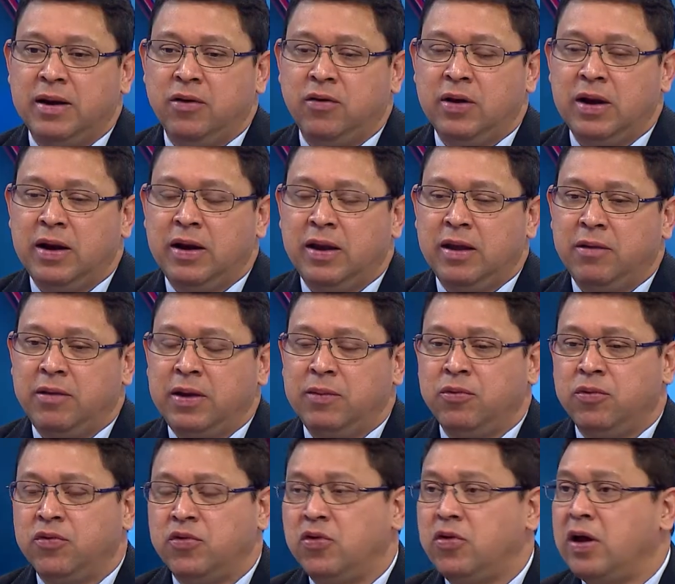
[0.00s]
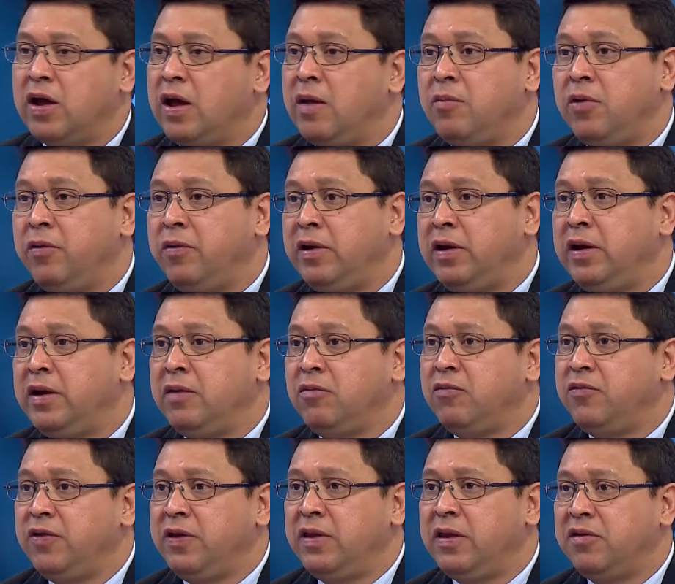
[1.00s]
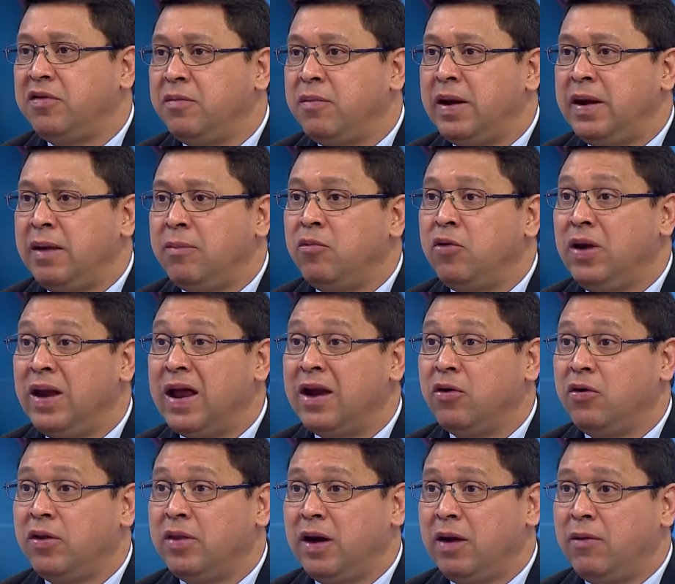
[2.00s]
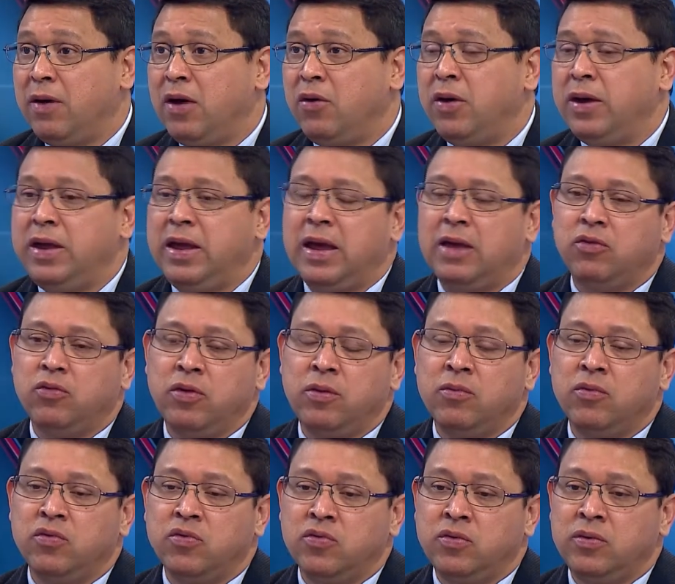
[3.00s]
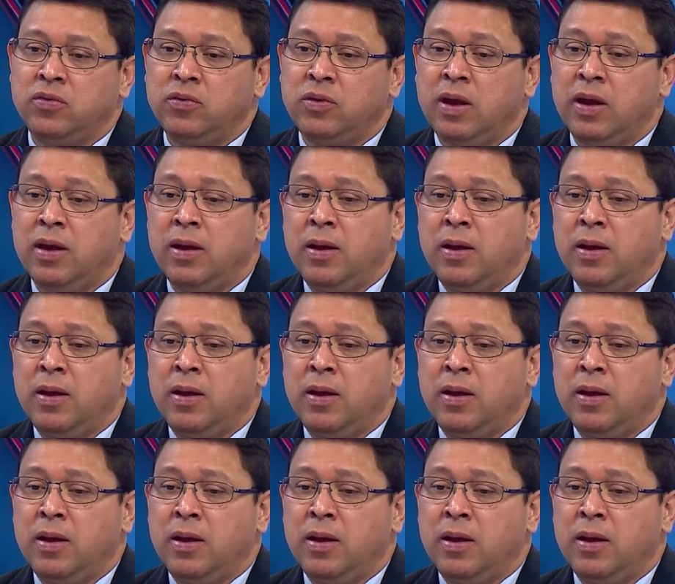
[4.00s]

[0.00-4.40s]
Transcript: Regional de David, porque nosotros acabamos de venir en un fin de semana muy largo de trabajo allá, tuvimos un